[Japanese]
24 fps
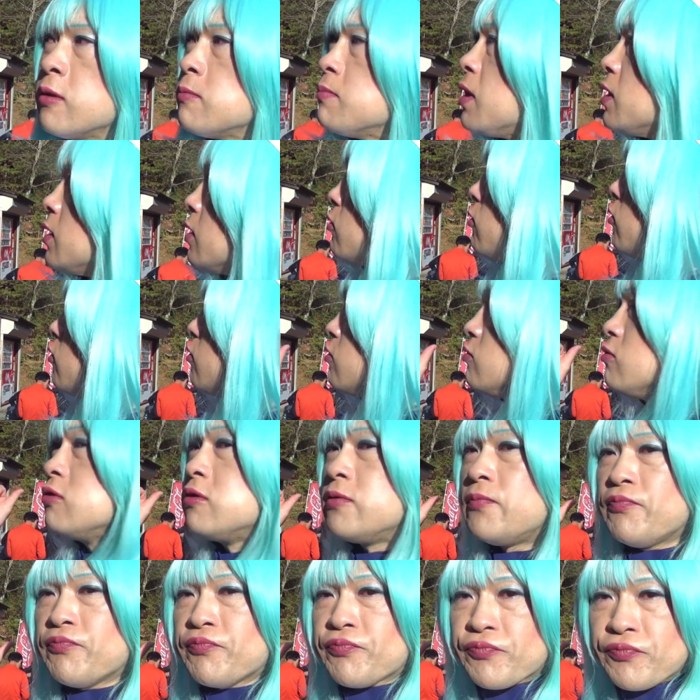まあねここ
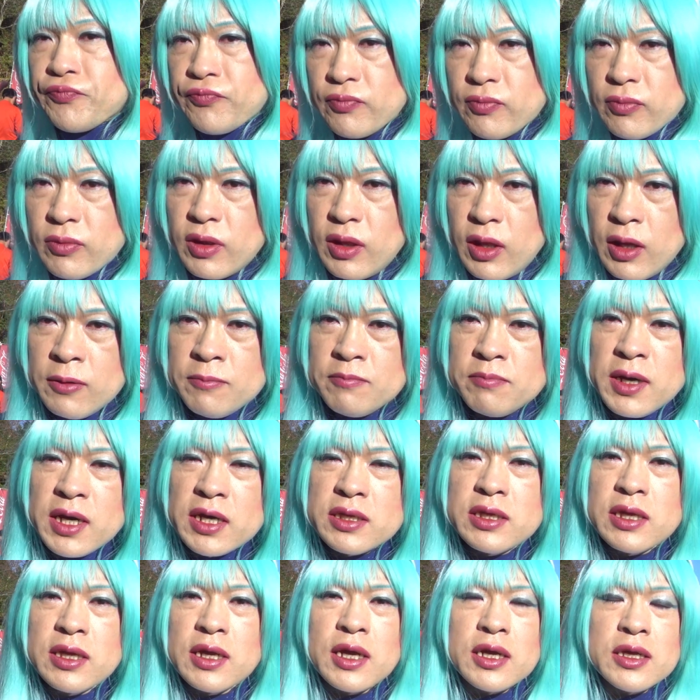の
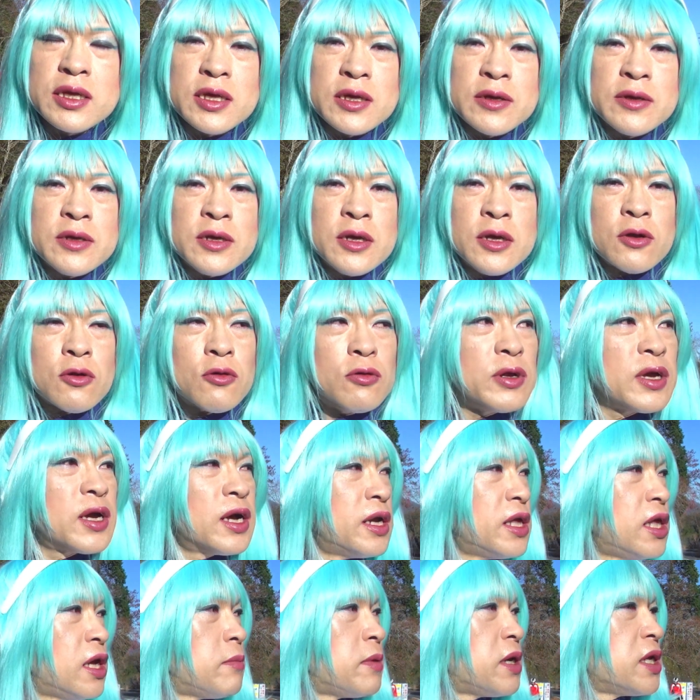売店がねこれ
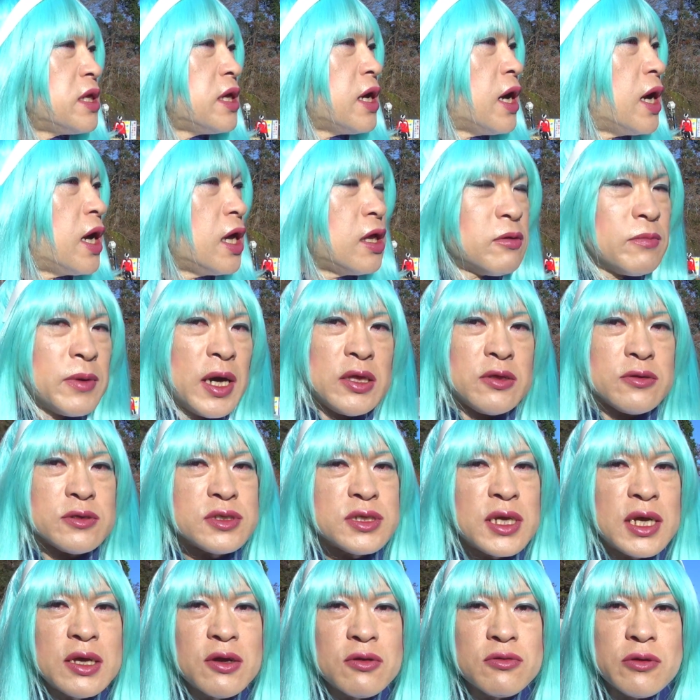から山に入る前の
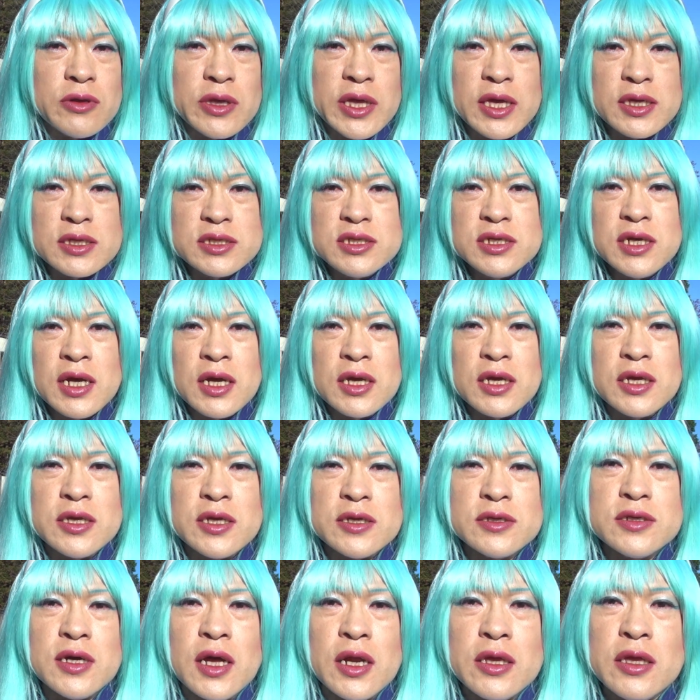最後のね自販機
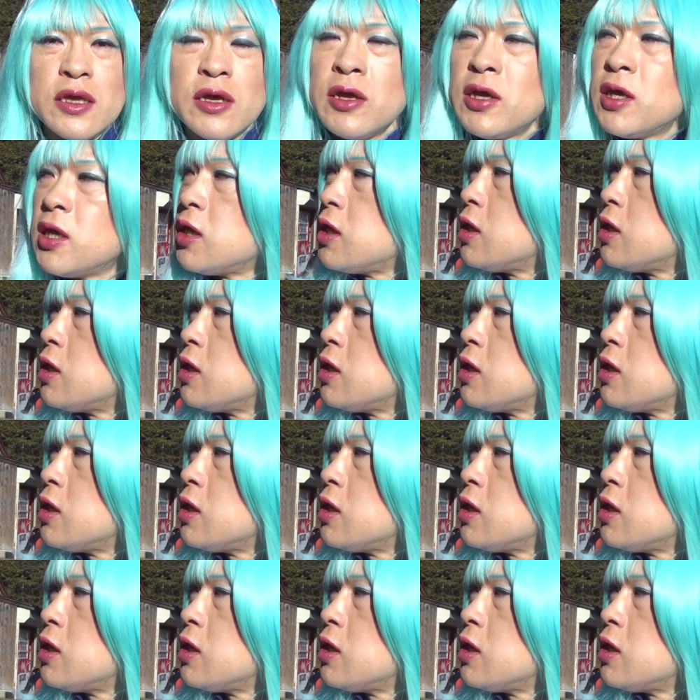ですからね